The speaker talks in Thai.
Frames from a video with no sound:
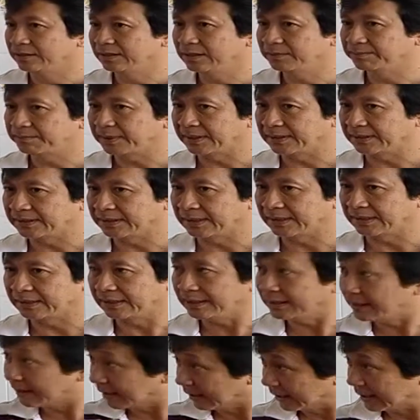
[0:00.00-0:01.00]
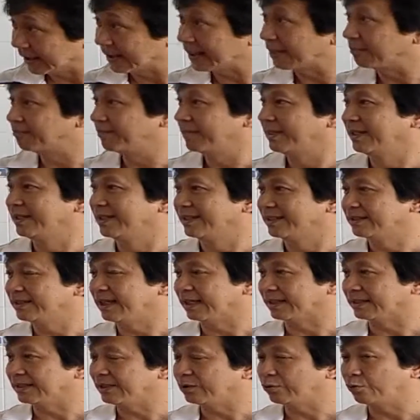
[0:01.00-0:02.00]
ซึ่งเป็นสิ่งที่ดีนะครับ
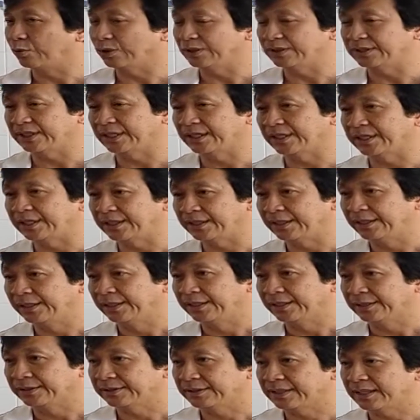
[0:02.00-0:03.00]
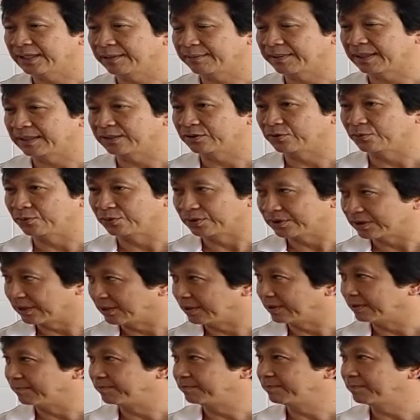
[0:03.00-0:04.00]
เด็กนี่ควรจะได้รับการส่งเส
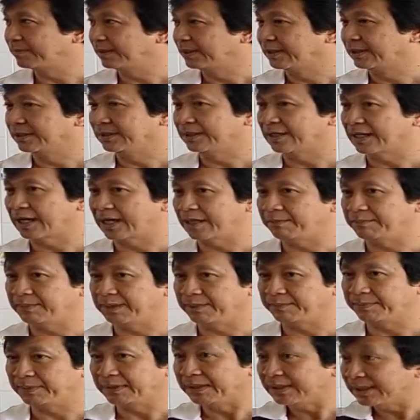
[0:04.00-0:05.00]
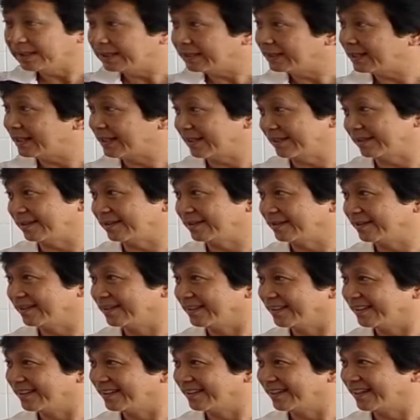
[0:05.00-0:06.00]
ริมนะให้มีพื้นที่เล่น
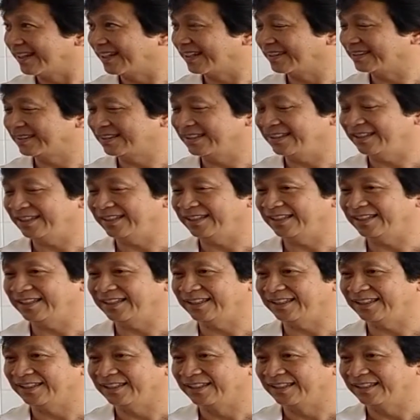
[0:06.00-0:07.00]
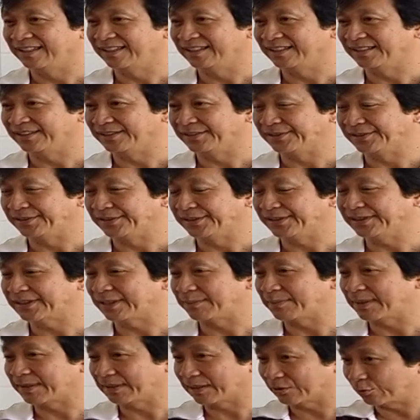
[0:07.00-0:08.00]
นะที่เอ่อที่
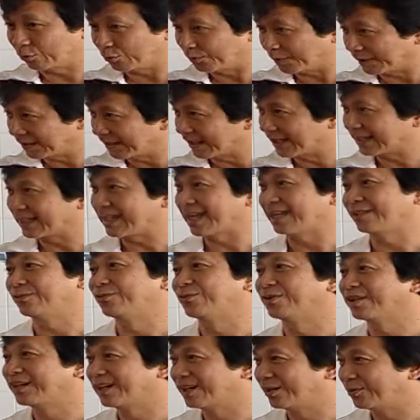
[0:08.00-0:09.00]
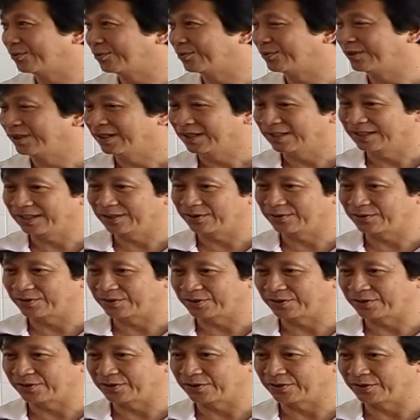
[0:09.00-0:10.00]
สามารถกระตุ้นพัฒนาการของเขา แล้ว
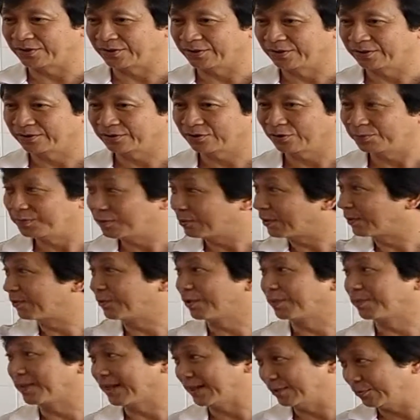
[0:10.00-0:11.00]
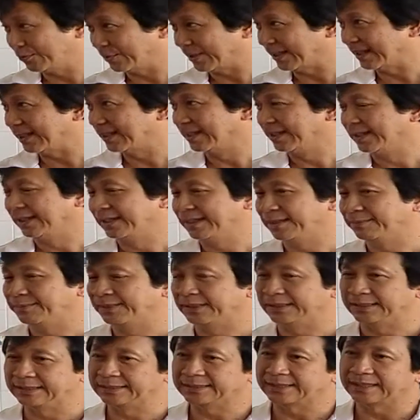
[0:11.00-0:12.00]
ก็ต้องมีความปลอดภัยด้วยครั
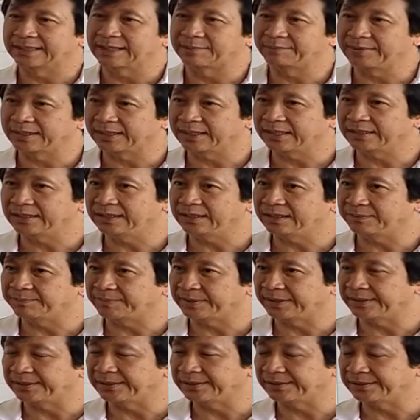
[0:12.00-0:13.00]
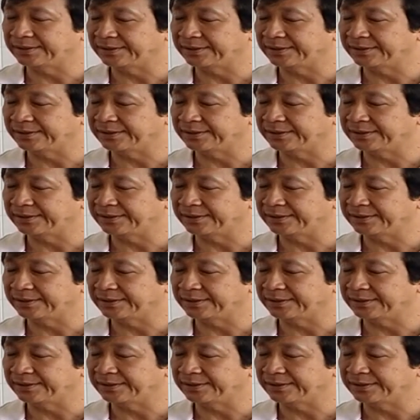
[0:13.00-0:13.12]
เอิญสนามเด็กเล่นเนี่ยเป็น